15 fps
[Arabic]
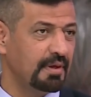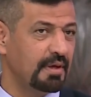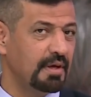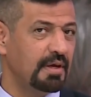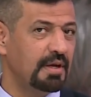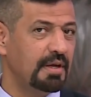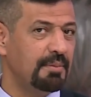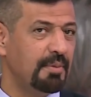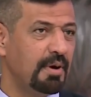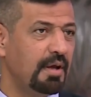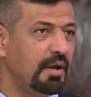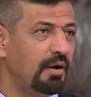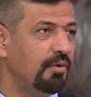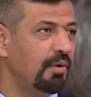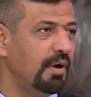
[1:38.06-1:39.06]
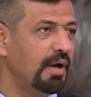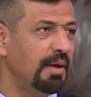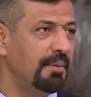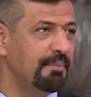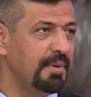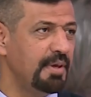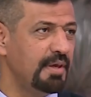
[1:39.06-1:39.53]
لما له
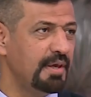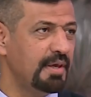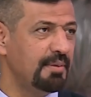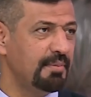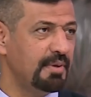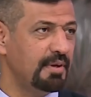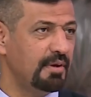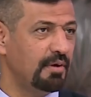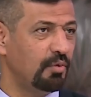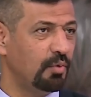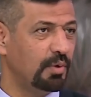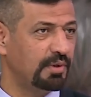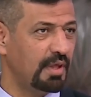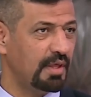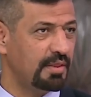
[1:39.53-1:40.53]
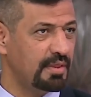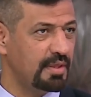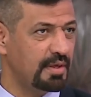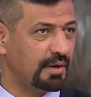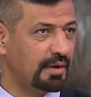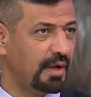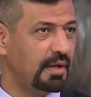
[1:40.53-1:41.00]
أهمية من
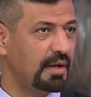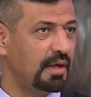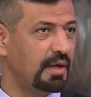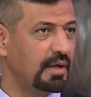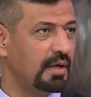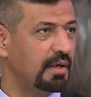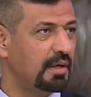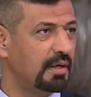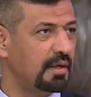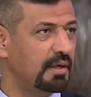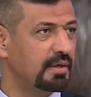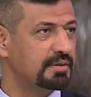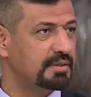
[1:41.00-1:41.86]
وتأثير على آه،